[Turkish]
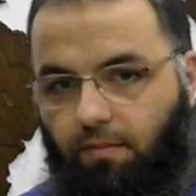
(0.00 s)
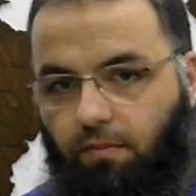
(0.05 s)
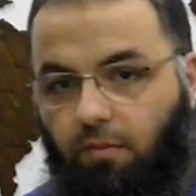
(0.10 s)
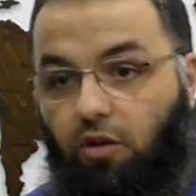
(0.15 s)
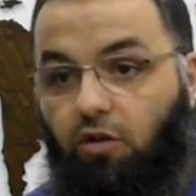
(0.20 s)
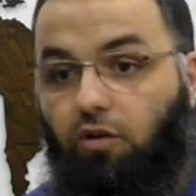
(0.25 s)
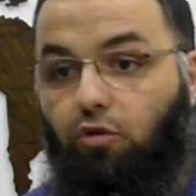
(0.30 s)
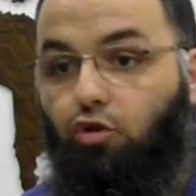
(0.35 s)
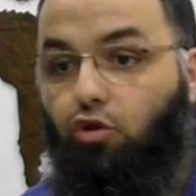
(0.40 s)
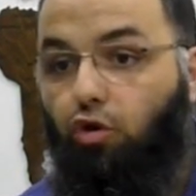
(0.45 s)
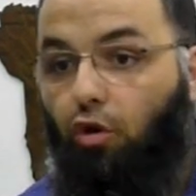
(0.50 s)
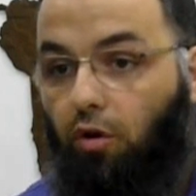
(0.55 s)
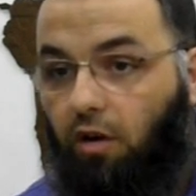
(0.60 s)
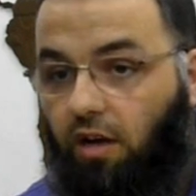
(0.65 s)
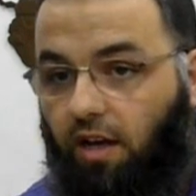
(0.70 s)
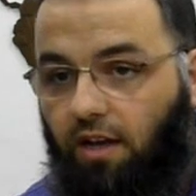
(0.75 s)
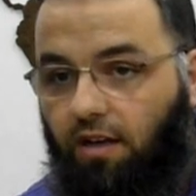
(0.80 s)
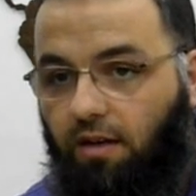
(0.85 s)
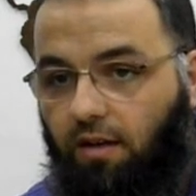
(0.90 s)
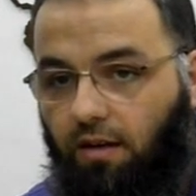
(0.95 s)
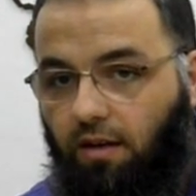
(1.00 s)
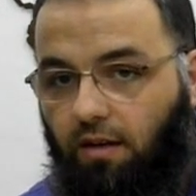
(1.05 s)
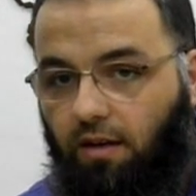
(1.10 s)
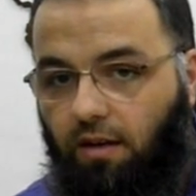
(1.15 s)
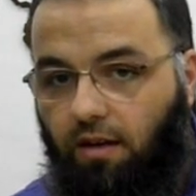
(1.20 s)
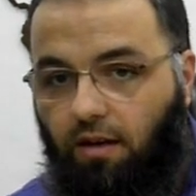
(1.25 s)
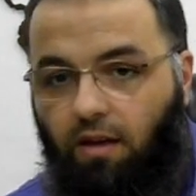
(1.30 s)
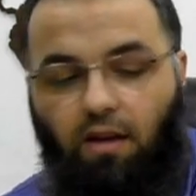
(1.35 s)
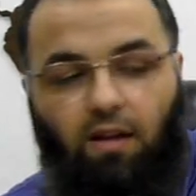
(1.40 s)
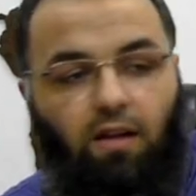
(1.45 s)
Bakın körler,
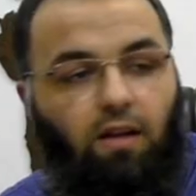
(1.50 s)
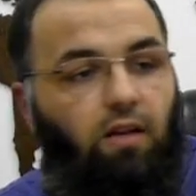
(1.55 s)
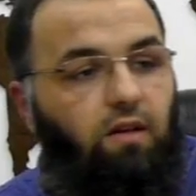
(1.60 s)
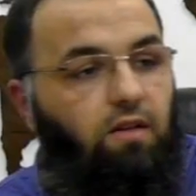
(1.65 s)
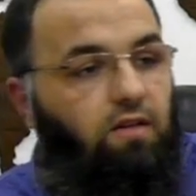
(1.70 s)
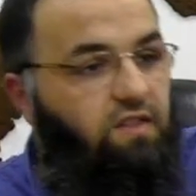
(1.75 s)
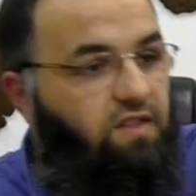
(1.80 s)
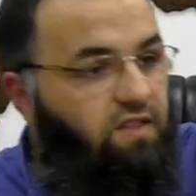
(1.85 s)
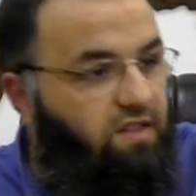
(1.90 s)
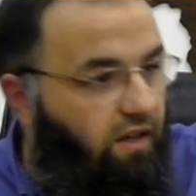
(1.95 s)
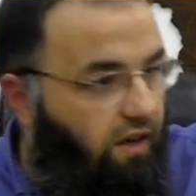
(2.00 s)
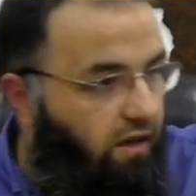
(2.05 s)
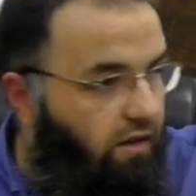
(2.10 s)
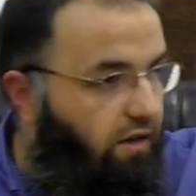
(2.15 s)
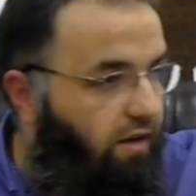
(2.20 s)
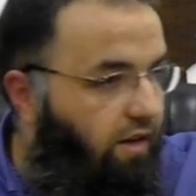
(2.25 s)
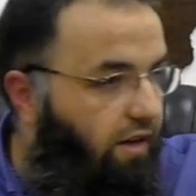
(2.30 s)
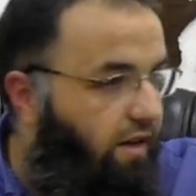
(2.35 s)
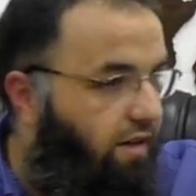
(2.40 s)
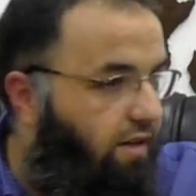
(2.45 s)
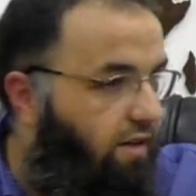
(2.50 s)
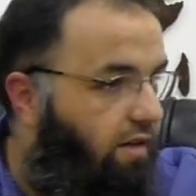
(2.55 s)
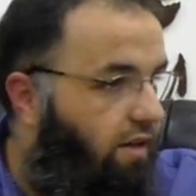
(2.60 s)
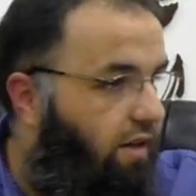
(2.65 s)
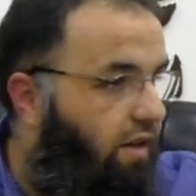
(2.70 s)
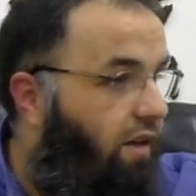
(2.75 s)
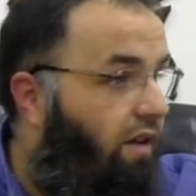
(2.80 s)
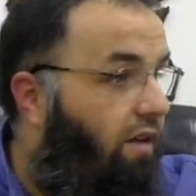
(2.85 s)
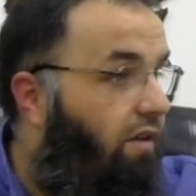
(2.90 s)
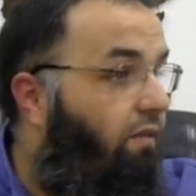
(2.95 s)
sağırlar
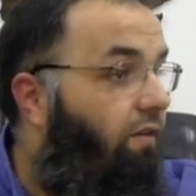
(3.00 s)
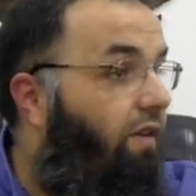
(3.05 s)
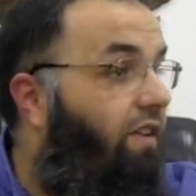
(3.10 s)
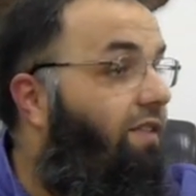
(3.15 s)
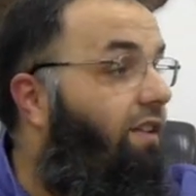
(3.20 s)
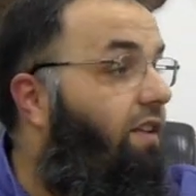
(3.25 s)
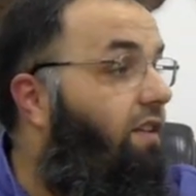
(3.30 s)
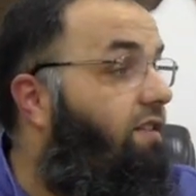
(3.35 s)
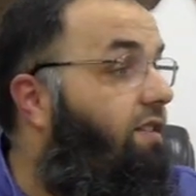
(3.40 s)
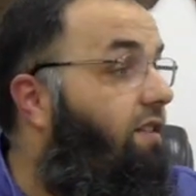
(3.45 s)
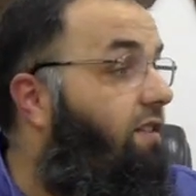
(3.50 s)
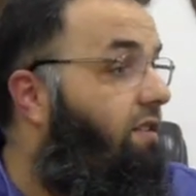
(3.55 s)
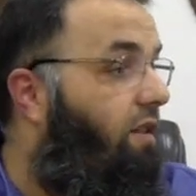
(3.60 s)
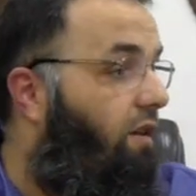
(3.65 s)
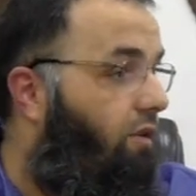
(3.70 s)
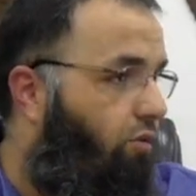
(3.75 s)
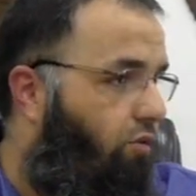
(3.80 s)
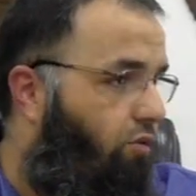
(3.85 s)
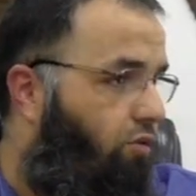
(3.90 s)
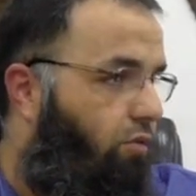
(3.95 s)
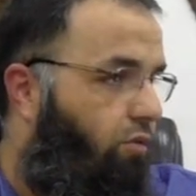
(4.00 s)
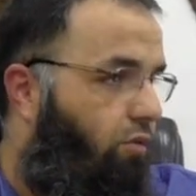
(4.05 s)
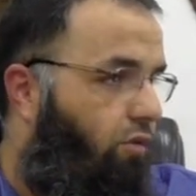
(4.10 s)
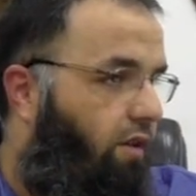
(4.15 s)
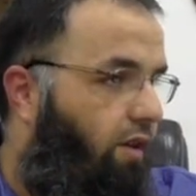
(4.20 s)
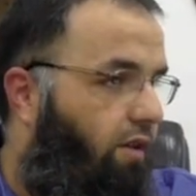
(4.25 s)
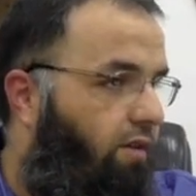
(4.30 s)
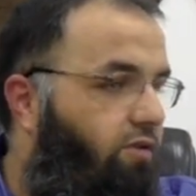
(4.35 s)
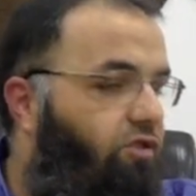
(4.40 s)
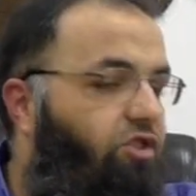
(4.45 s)
ve dilsizler okulunda.